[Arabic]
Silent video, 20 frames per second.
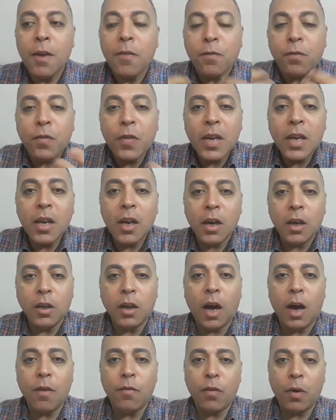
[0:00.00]
في
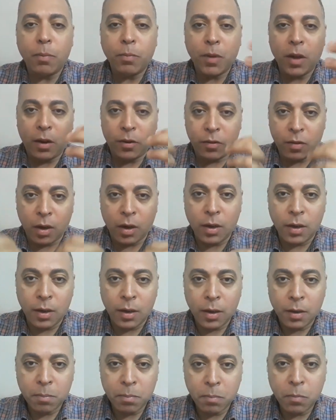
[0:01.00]
اضافه بتحصل لي
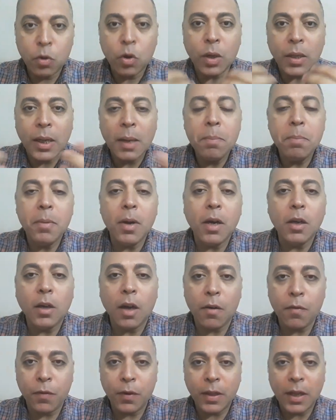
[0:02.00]
بيتم
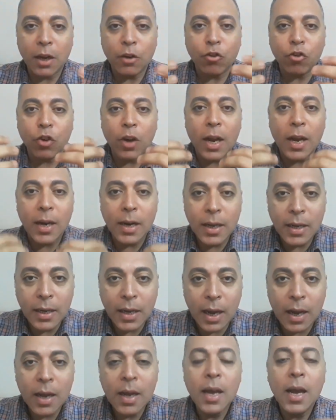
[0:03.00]
اضافه اشياء
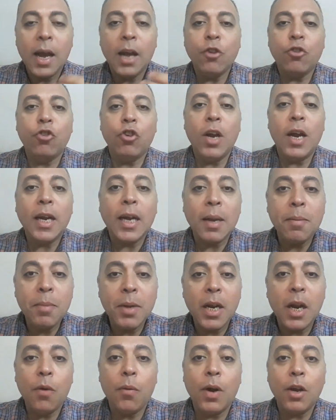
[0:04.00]
ليا اشياء
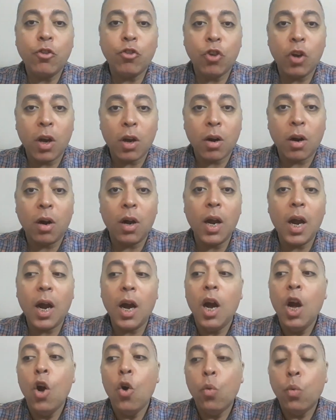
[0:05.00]
جميله واشياء
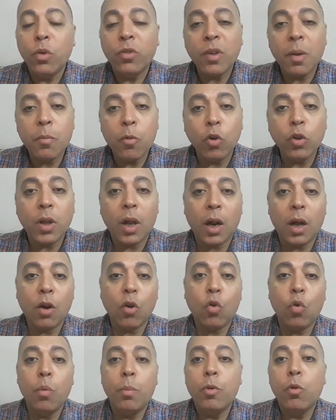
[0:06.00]
رائعه وزي ما قلت
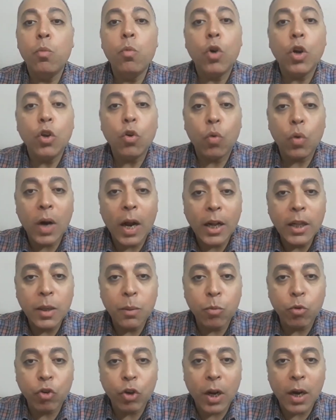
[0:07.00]
لحضراتكم ممكن يكون عندي
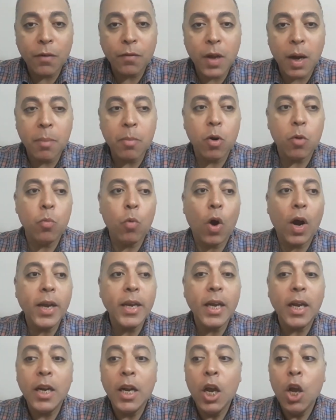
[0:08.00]
مشكله في امر
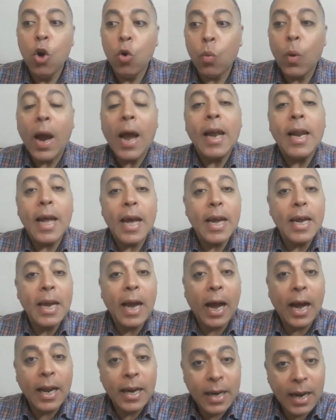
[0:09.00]
معين والاقي
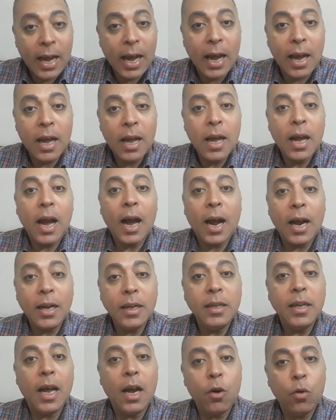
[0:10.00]
حلها
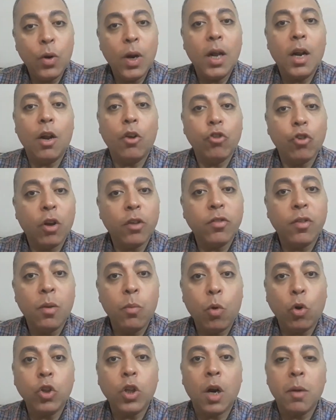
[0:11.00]
عند هؤلاء الاشخاص
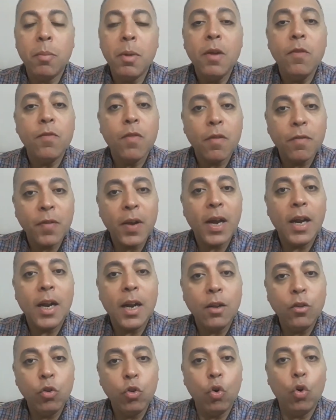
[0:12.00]
المحترمين
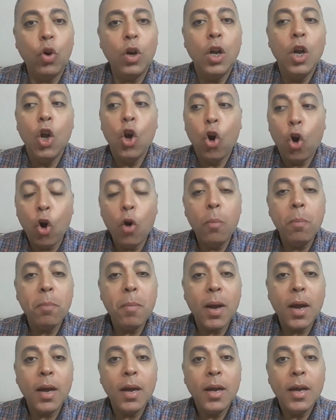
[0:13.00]
ففعلا دول
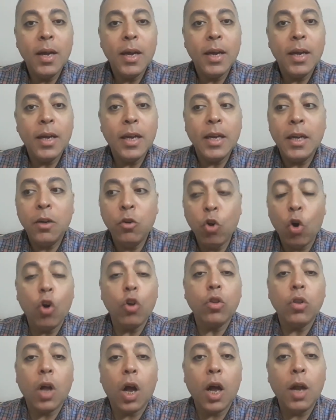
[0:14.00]
هم
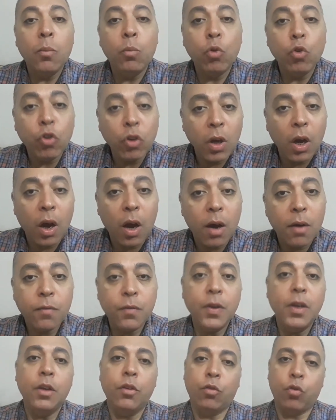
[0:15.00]
النقطه المضيئه
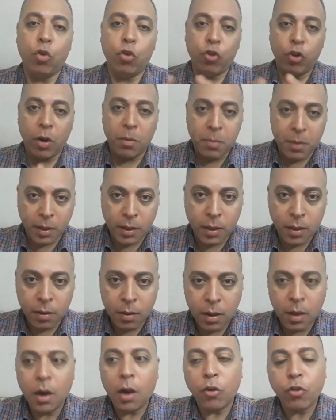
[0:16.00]
في السوشيال ميديا
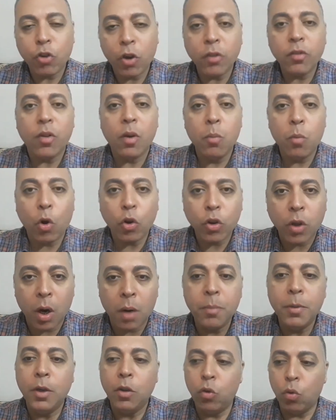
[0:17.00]
الاشخاص
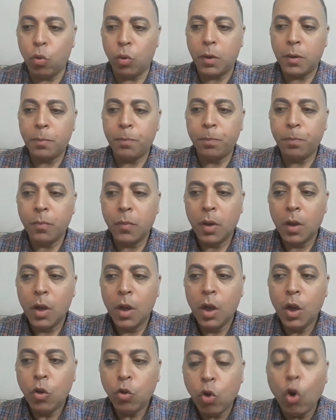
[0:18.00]
المحترمين دول
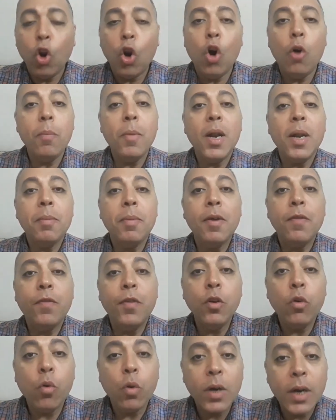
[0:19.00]
دول هم اللي
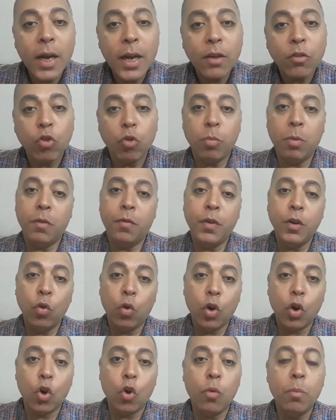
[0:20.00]
بيفيدوا الناس وبيفيدوا
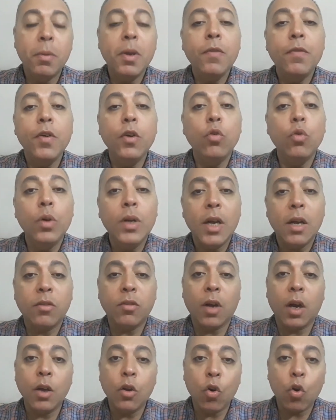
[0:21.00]
غيرهم بيفيدوا
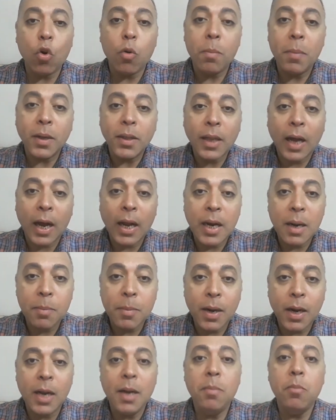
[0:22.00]
الناس خيركم من
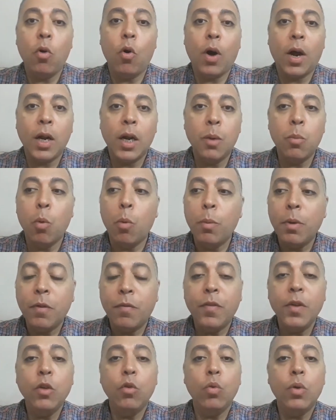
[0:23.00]
تعلم العلم وعلمه
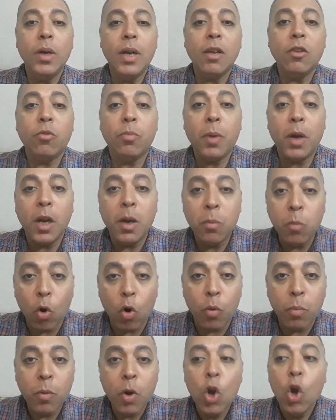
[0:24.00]
بيفيدوا الناس
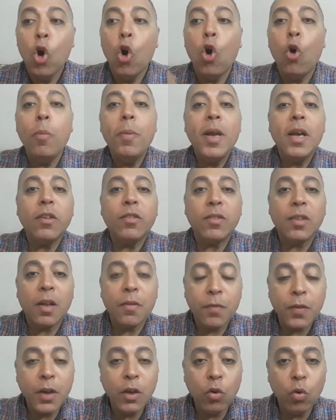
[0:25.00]
بعلمهم
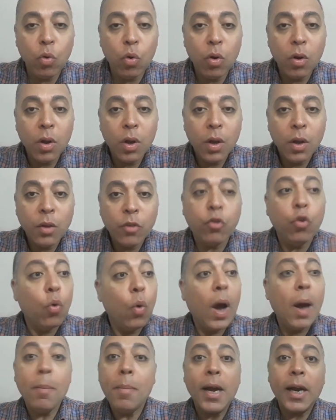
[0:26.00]
وبيستفيدوا
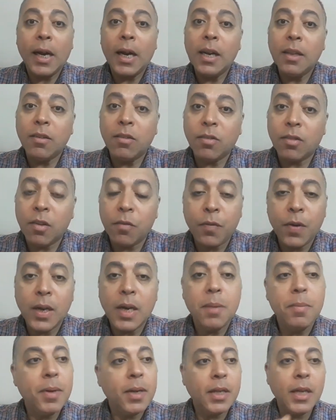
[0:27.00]
سواء بقى كانت
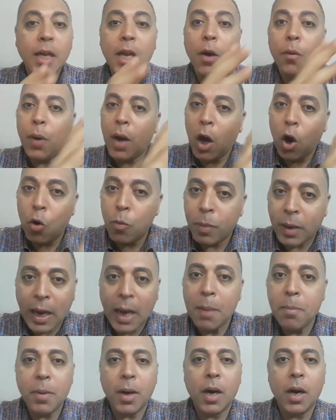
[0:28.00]
استفادة مادية ولهم
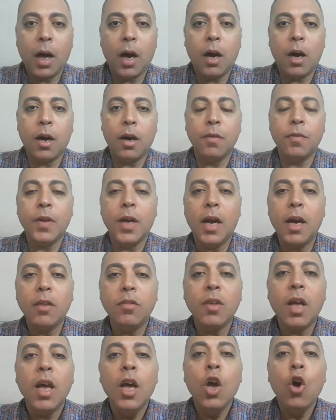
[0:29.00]
كامل الحق في
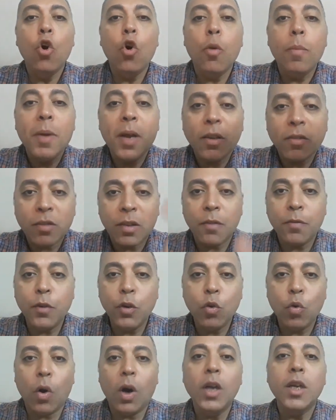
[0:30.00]
هذا
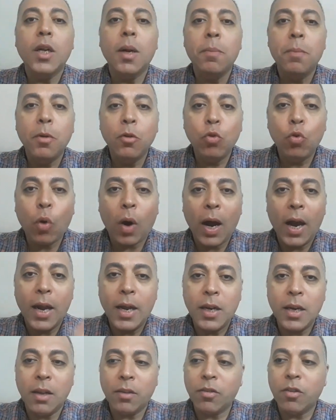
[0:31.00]
وبيستفيدوا أيضا من دعاء
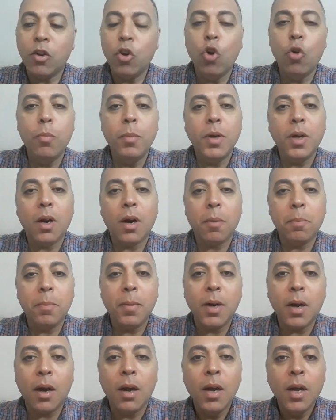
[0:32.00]
الناس ليهم إن
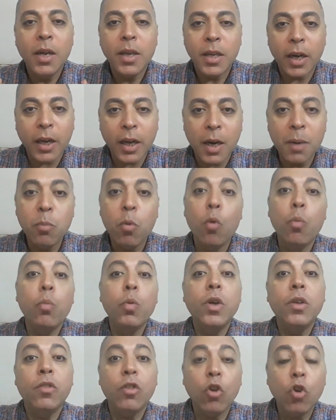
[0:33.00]
ربنا يكرمهم
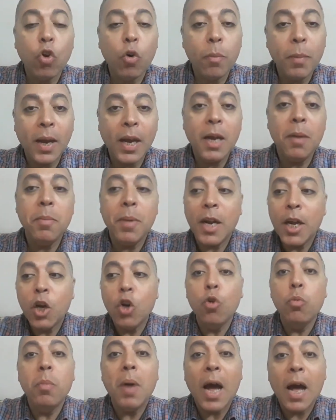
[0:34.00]
ويزيدهم علم
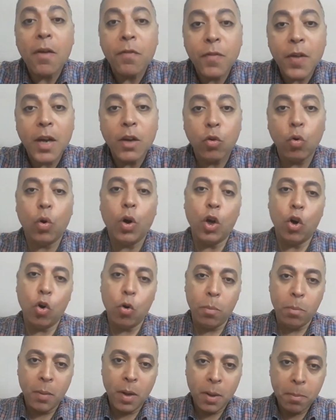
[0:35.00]
لأن هم أفادوا
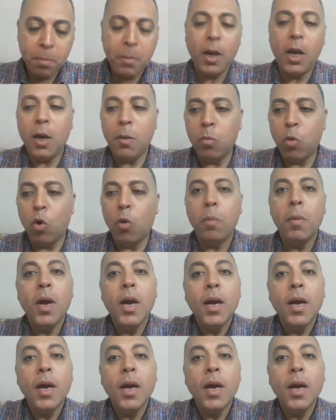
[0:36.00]
غيرهم بعلمهم